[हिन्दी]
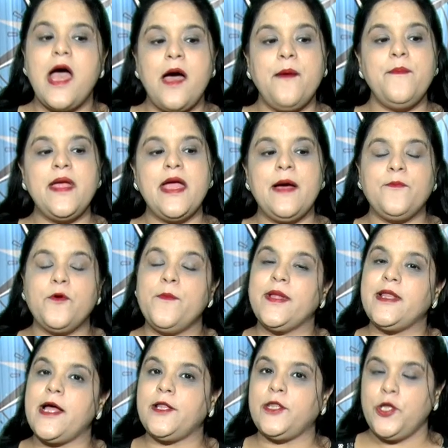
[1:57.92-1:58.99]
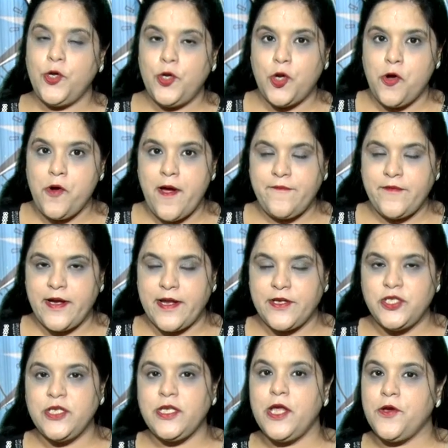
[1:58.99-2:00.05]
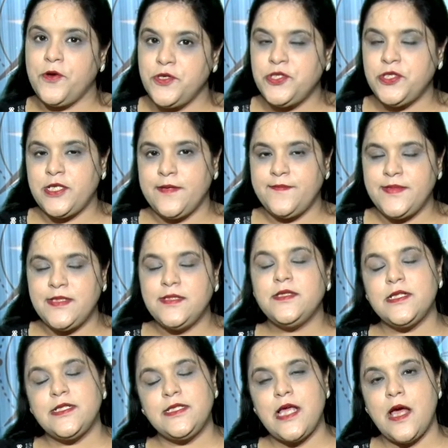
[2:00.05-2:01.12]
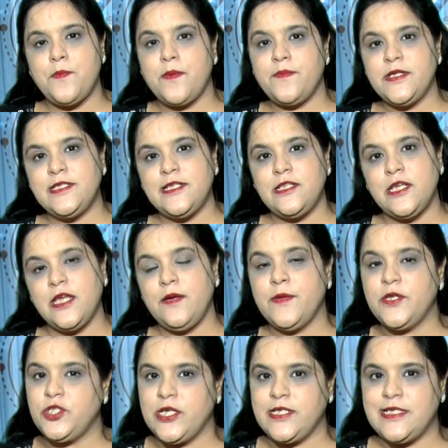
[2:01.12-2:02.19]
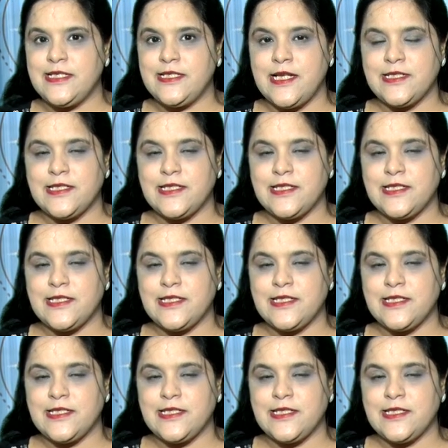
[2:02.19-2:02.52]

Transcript: अब मैं आपको बताती हूँ लॉ ऑफ अट्रैक्शन की कुछ टिप्स जिससे आप अपनी ज़िंदगी में चेंजेस ला